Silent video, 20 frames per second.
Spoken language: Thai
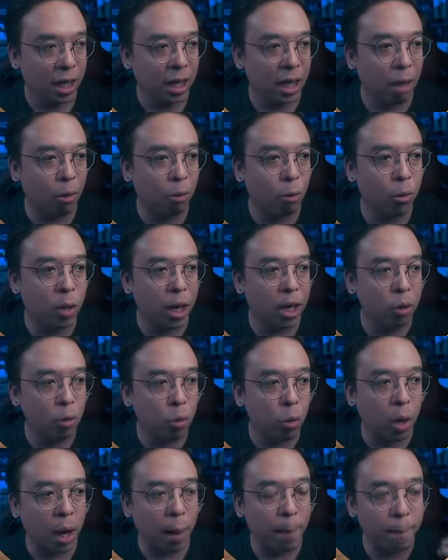เราได้
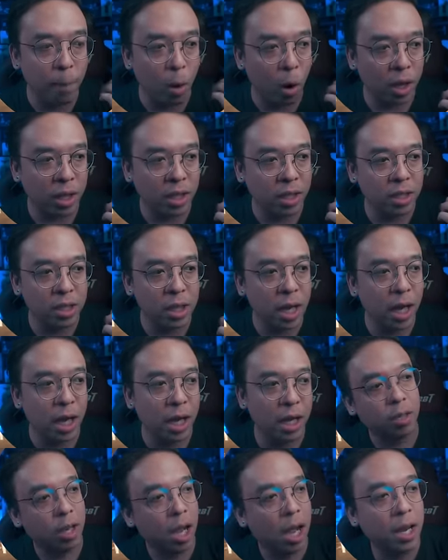ดูกันบ่อยเยอะ
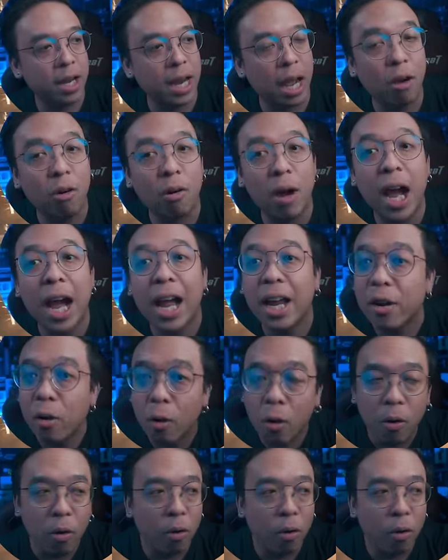อ่าหนังของอาโน